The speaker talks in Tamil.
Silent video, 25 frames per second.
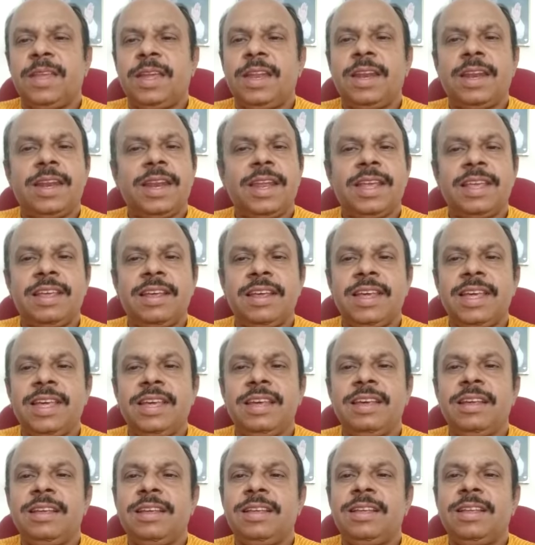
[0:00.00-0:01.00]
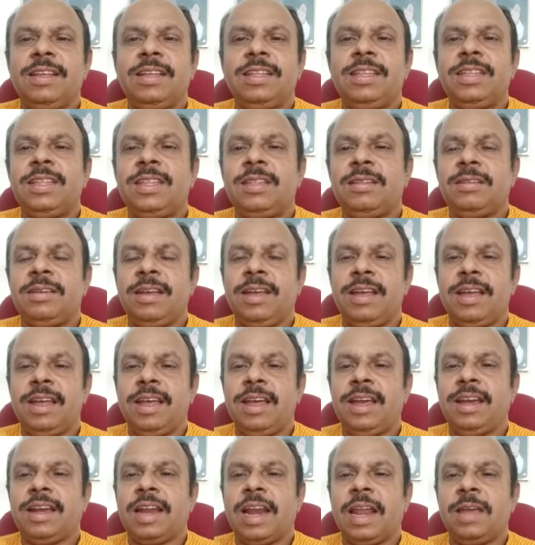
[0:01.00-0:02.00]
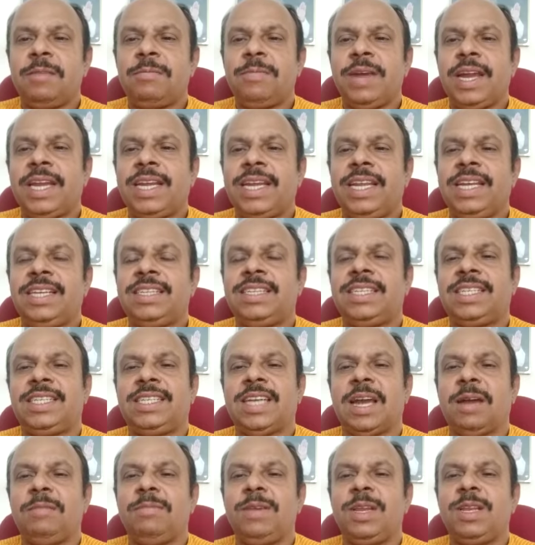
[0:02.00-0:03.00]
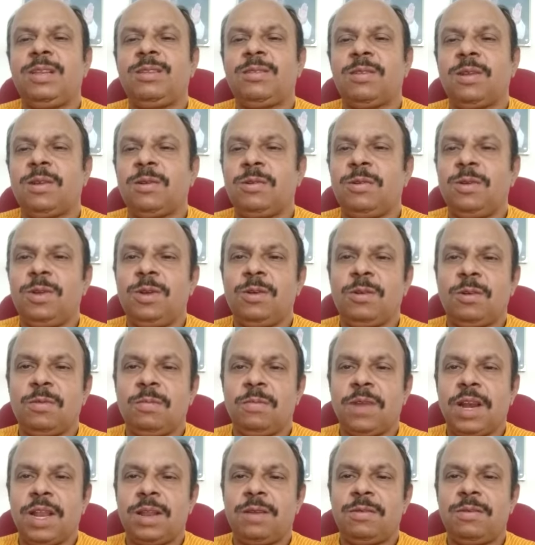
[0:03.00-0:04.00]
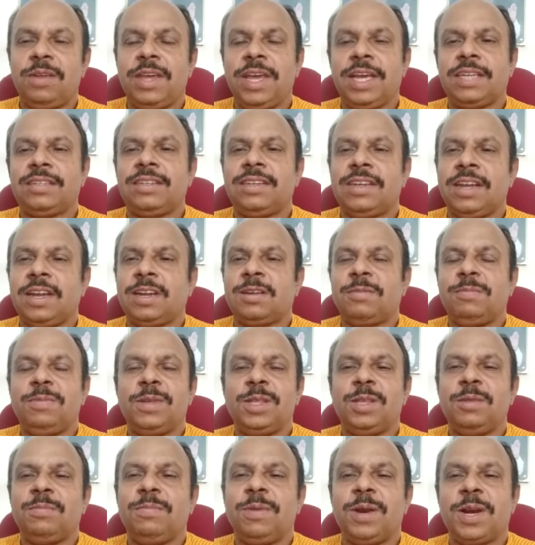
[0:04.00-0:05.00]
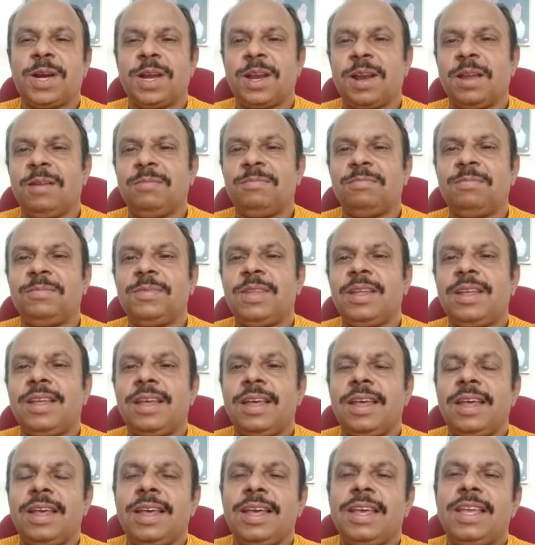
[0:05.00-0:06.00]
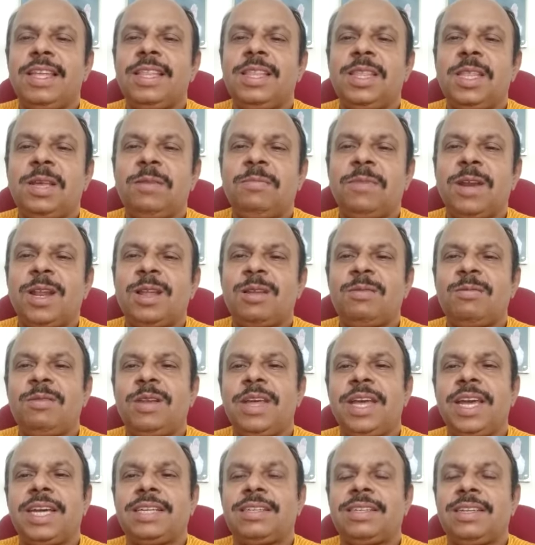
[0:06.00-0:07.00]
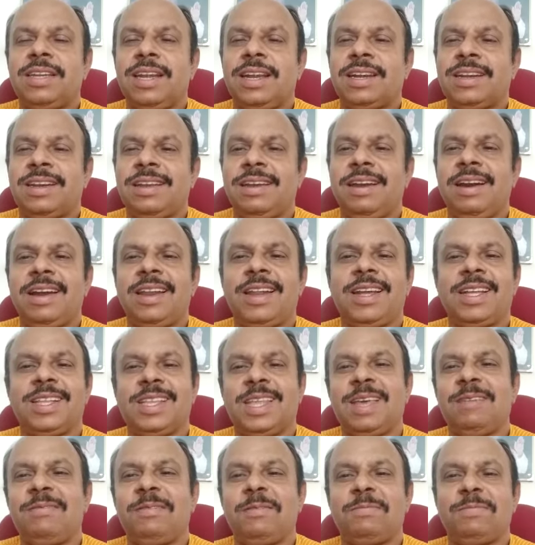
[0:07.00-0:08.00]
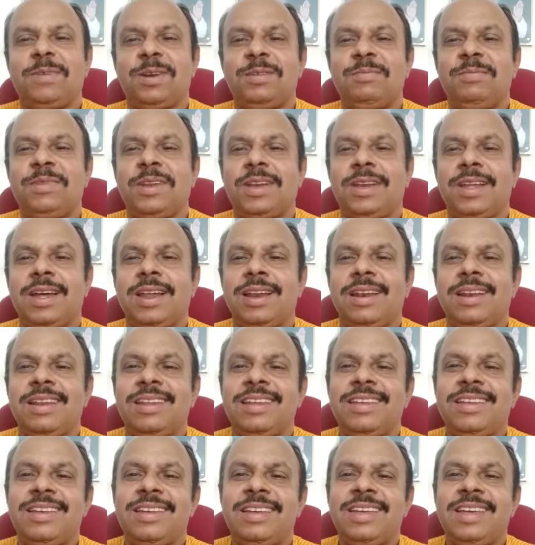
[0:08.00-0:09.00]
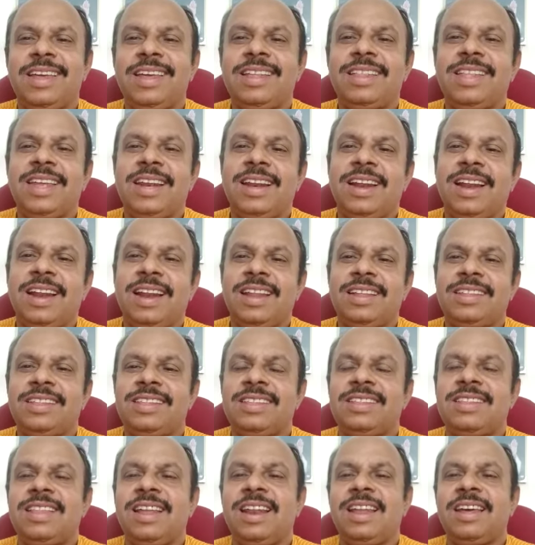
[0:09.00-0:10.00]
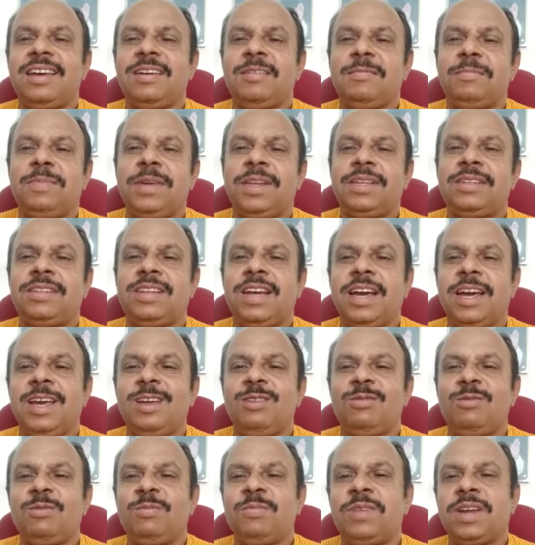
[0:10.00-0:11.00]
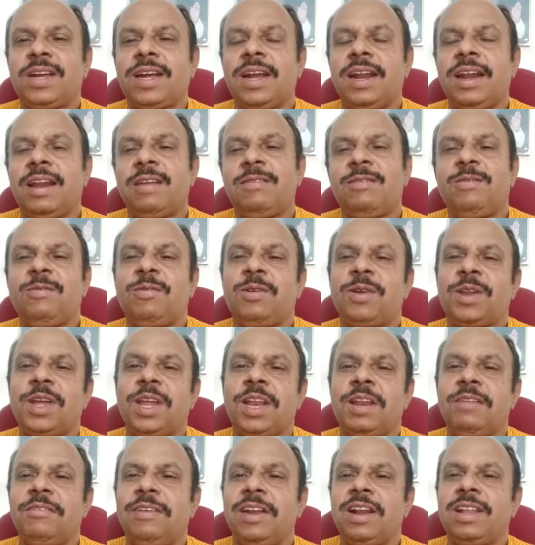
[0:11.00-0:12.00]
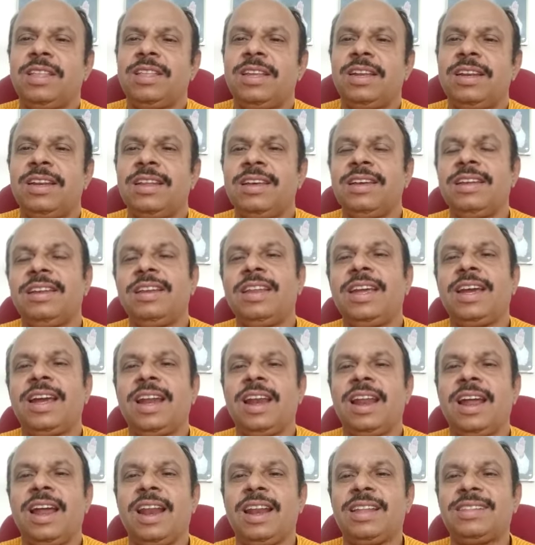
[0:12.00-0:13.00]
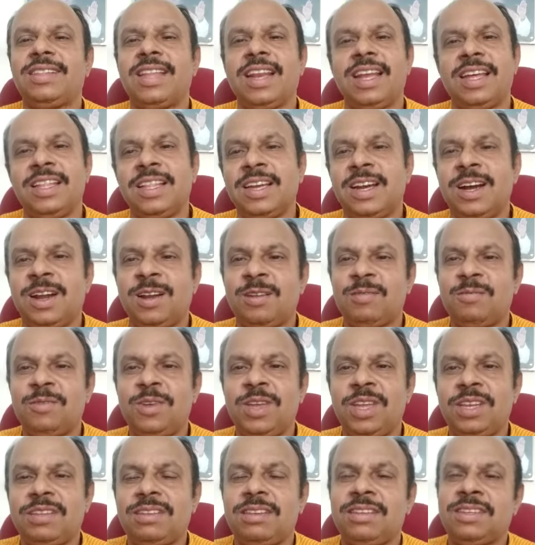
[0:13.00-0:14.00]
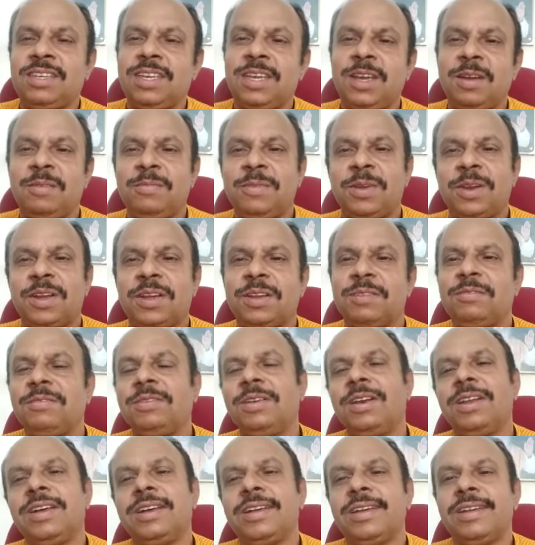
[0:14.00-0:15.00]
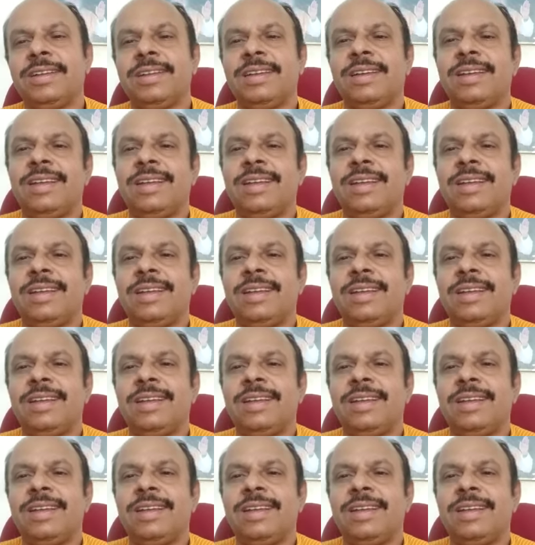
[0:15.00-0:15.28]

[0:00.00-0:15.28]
இன்றைக்கு இன் கிளைமேட்டிஸ் அப்படின்னு சொல்லக்கூடிய ஒரு மலருடைய எக்ஸ்ட்ராக்ட் பற்றி பார்க்கலாம் இந்த மலருடைய எக்ஸ்ட்ராக்ட் யாருக்கு தேவைப்படும் என்றால் எதிர்காலத்தில் பெருசாக ஆயிடுவோம்னு கனவு கோட்டையில் வாழ்ந்துட்டு நிகழ்காலத்தில் அதுக்கான முயற்சி செய்யாமல் இருக்கிறவங்களுக்கு